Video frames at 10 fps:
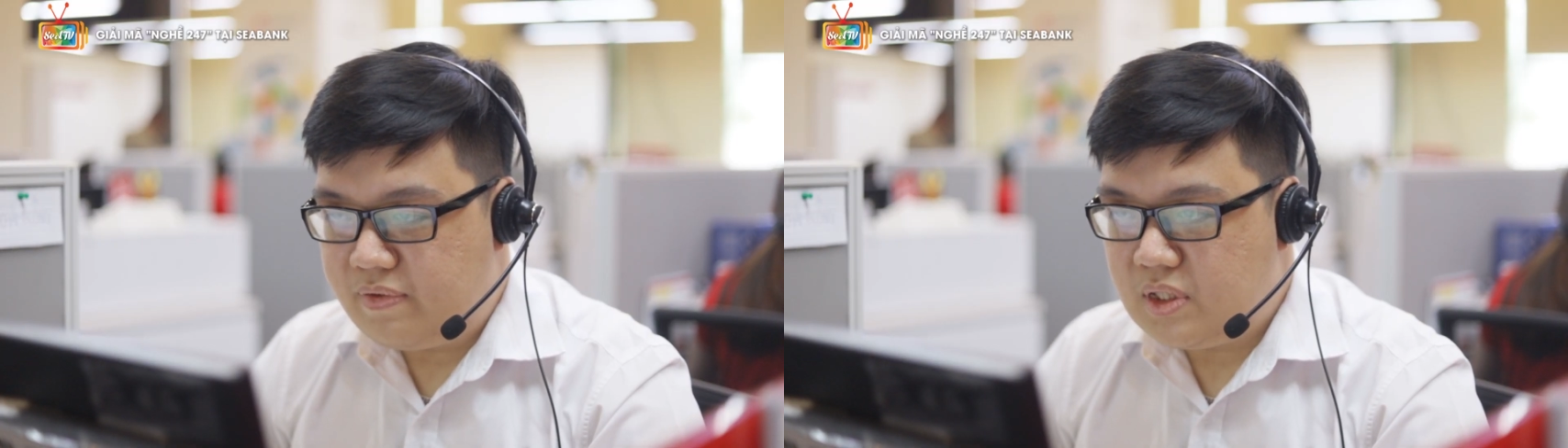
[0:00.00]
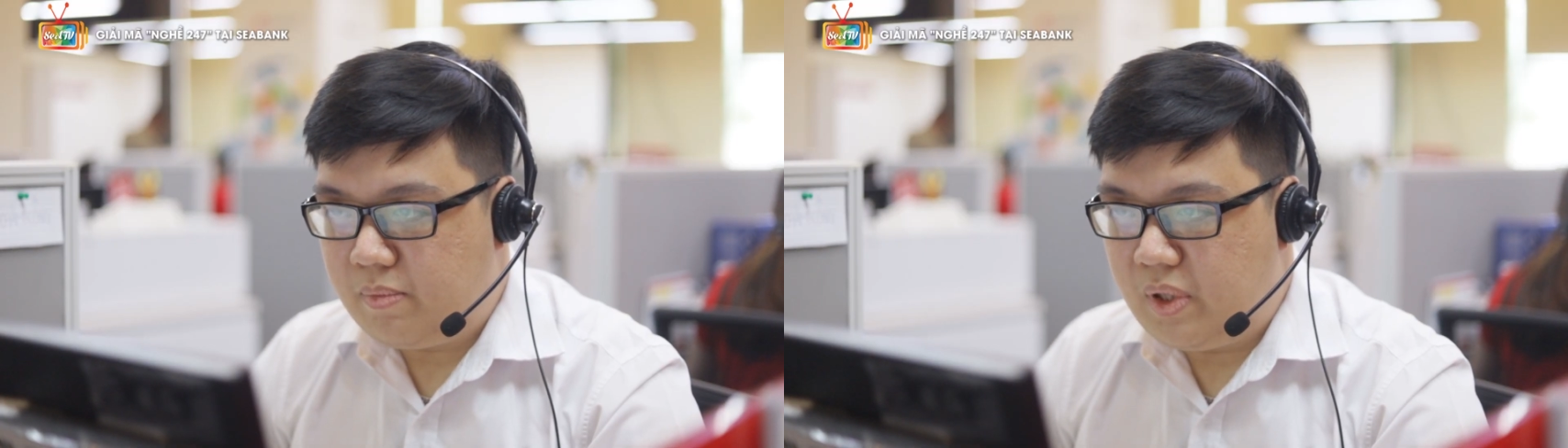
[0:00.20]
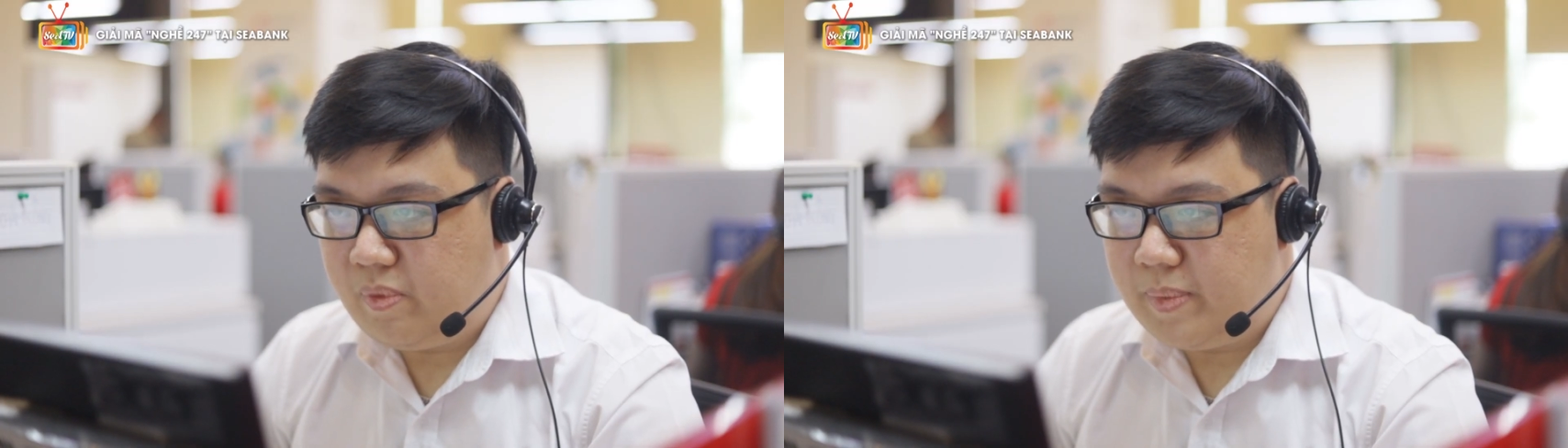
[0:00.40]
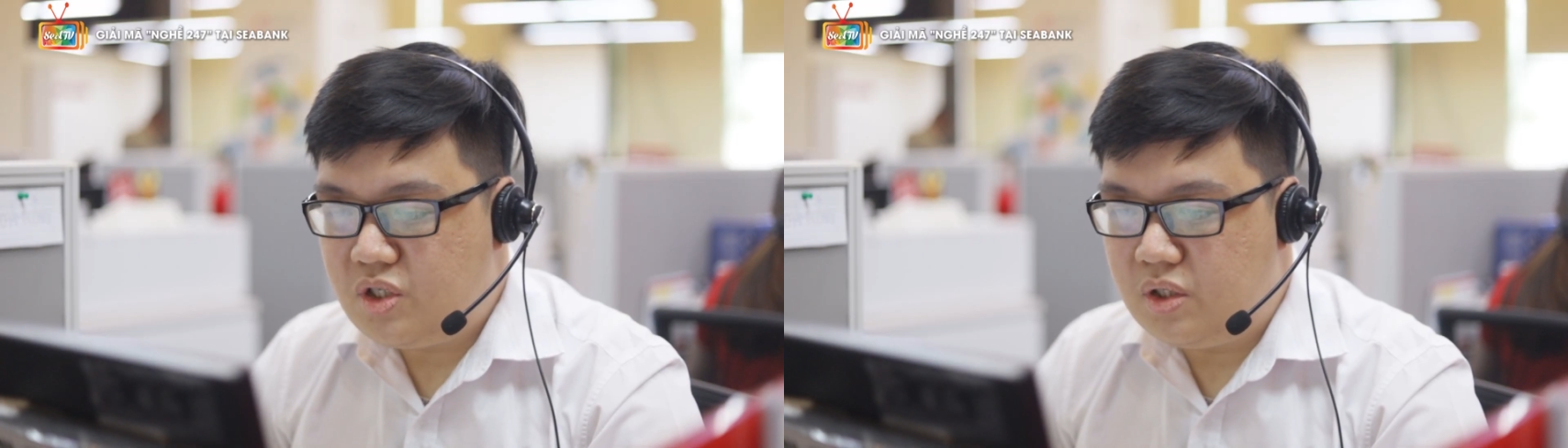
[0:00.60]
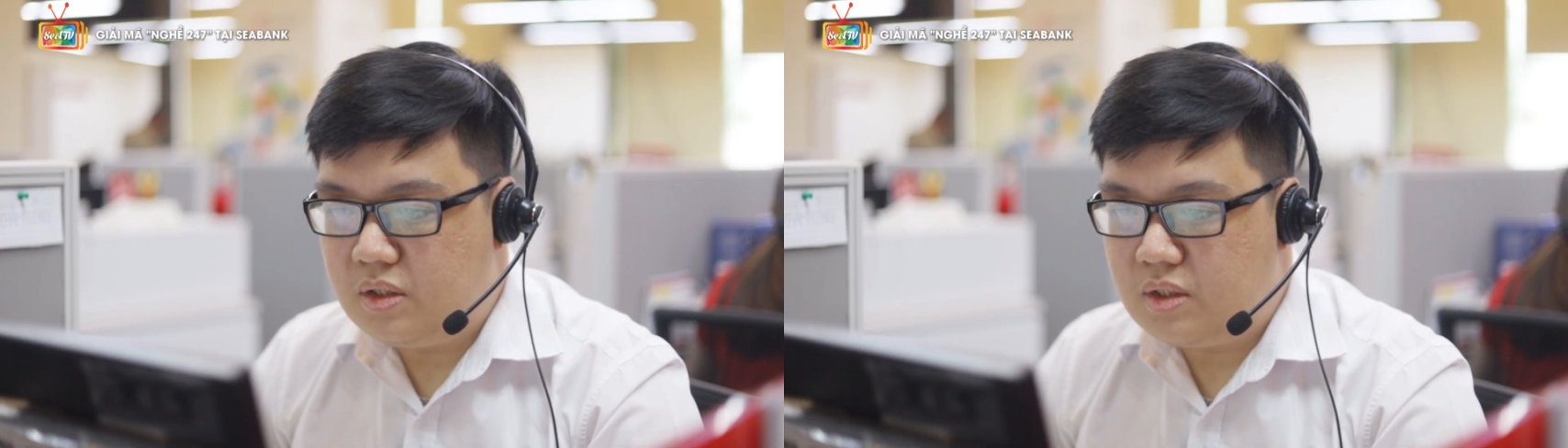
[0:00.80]
và
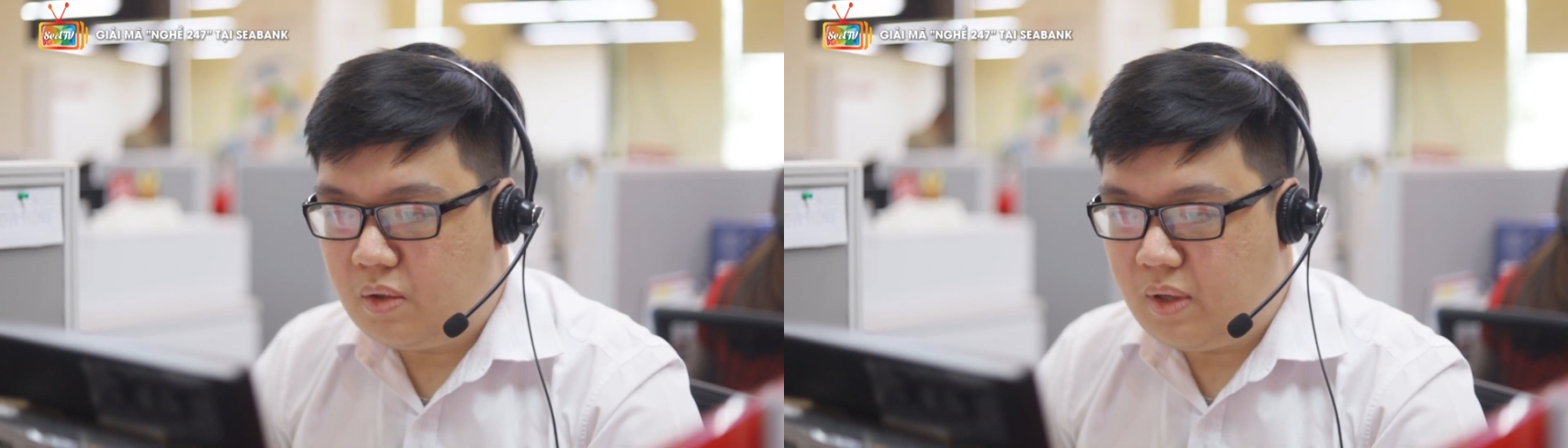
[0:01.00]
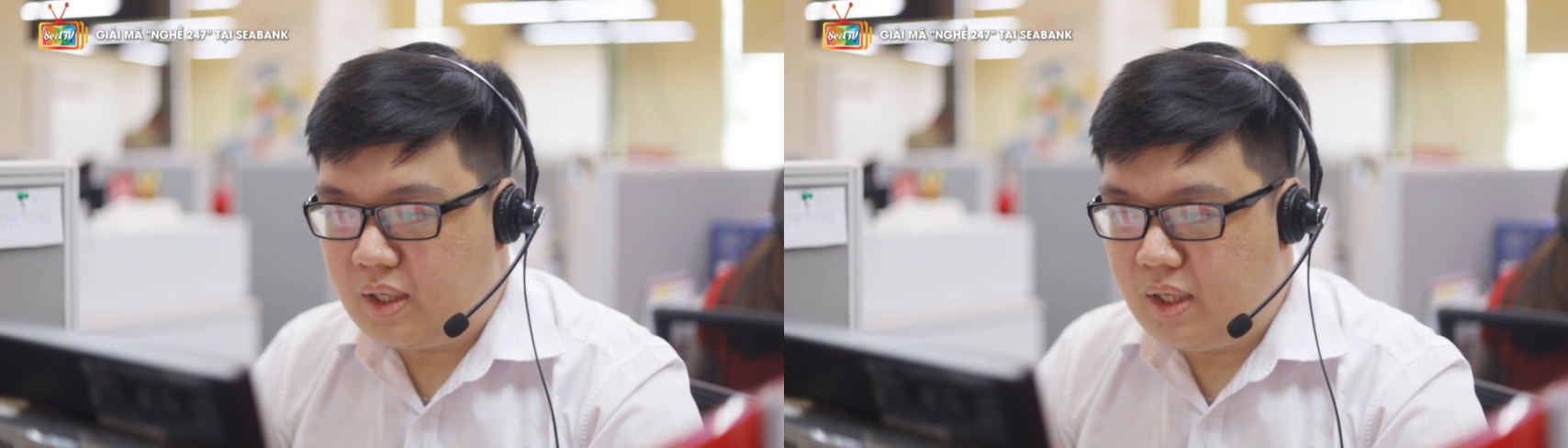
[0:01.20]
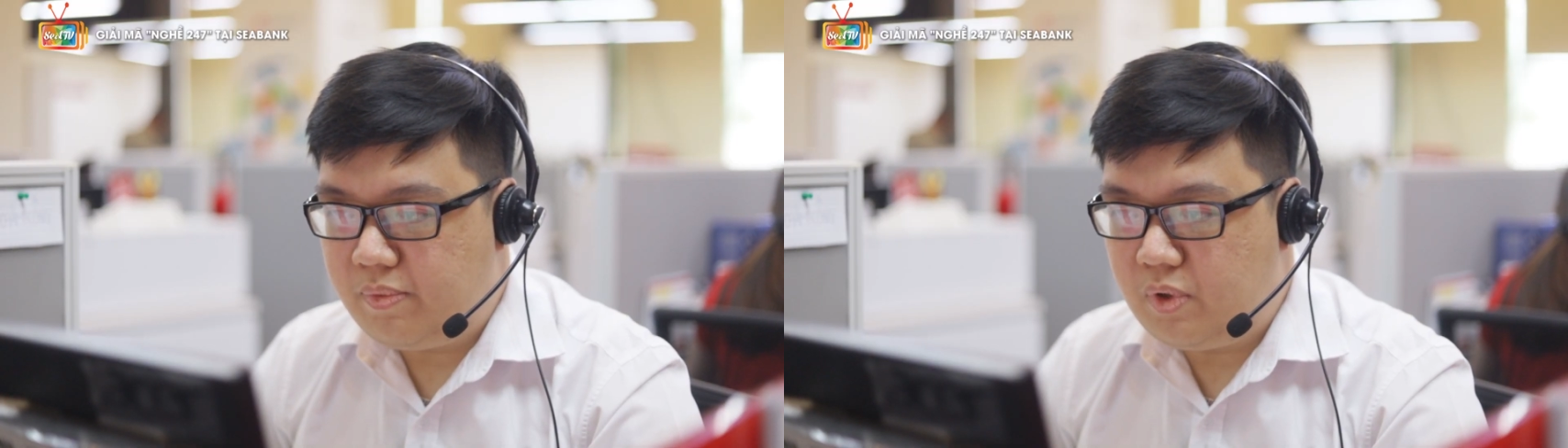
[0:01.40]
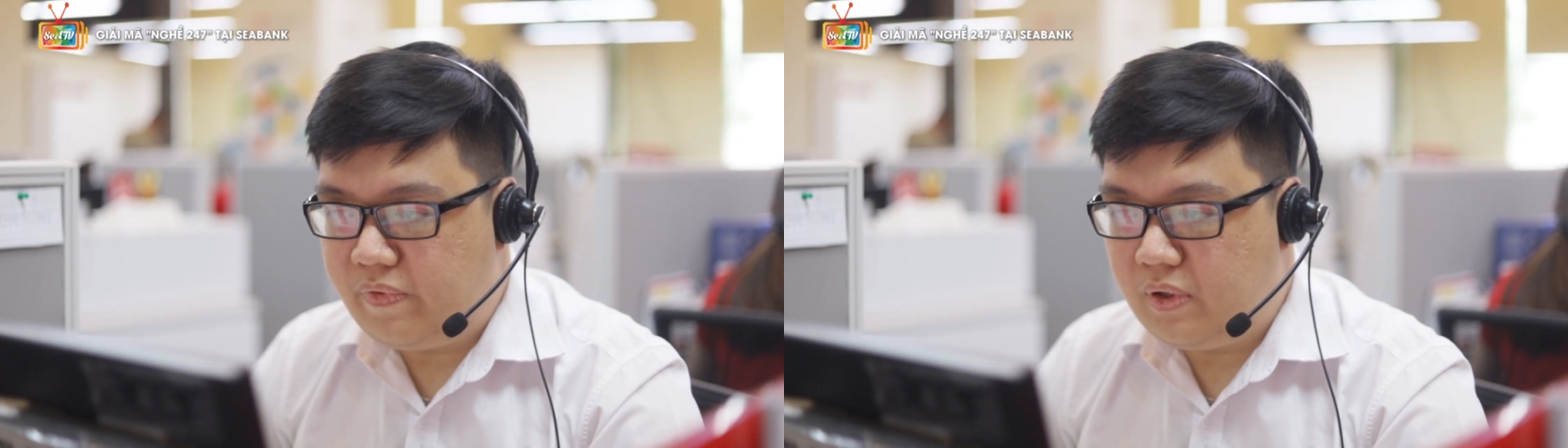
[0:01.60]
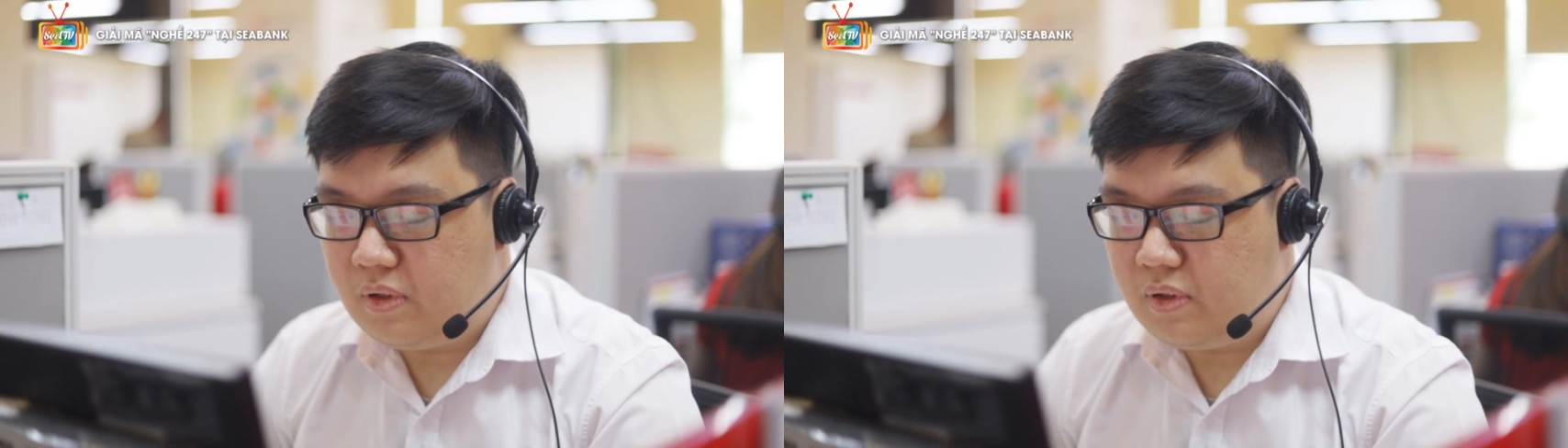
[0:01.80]
không có một giây phút nào nghỉ